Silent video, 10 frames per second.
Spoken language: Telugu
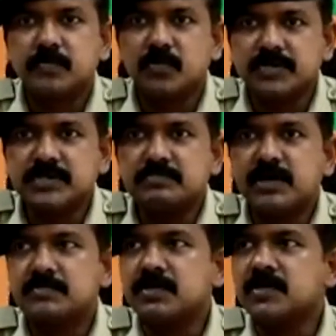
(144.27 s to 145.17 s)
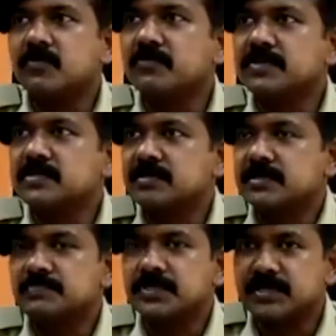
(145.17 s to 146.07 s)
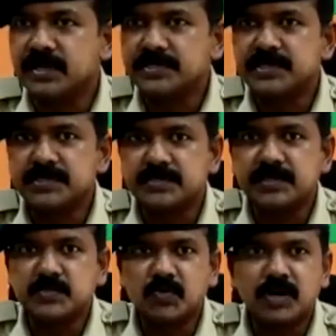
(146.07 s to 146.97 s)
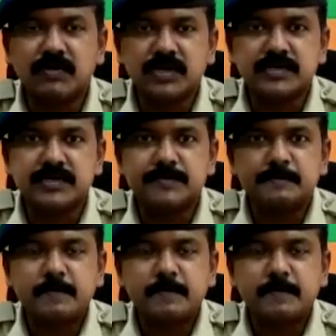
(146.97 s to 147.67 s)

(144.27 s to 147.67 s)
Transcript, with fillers: పోలీస్ డిపార్ట్మెంట్ వ్యవస్థ స్పెషలైజేషన్ తీసుకురావాలని